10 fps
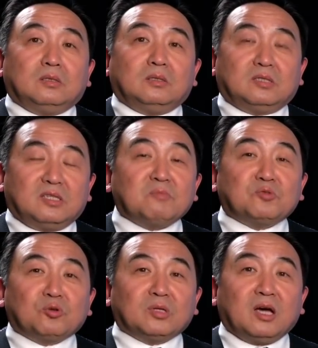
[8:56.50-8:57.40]
是这么
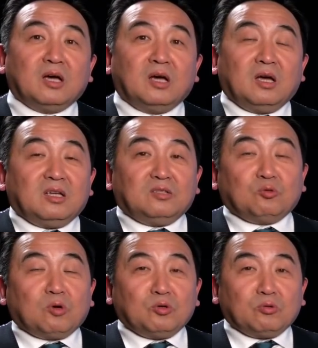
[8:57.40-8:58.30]
说的。如
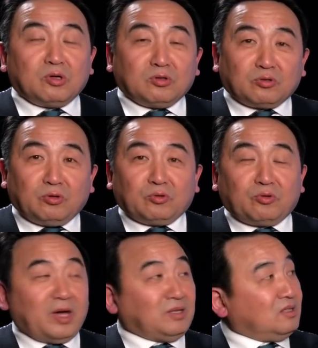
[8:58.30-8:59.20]
果拥有所有
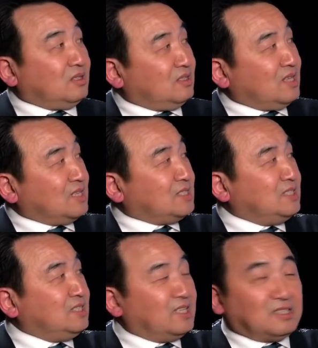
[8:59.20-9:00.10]
权，那
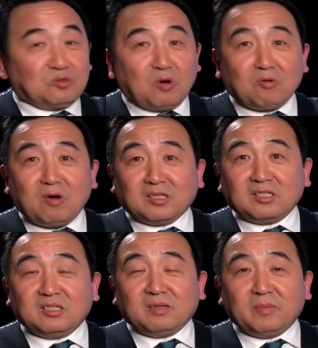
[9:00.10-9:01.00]
今天的状况
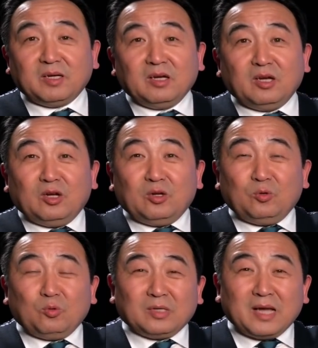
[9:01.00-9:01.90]
是什么？
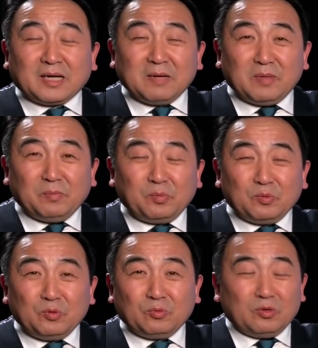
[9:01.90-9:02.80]
如果他根本不
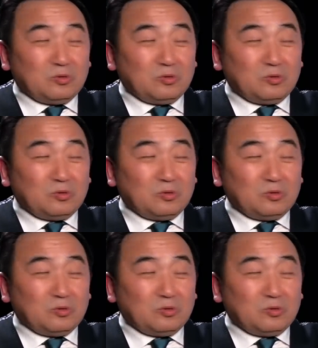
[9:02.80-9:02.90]
拥有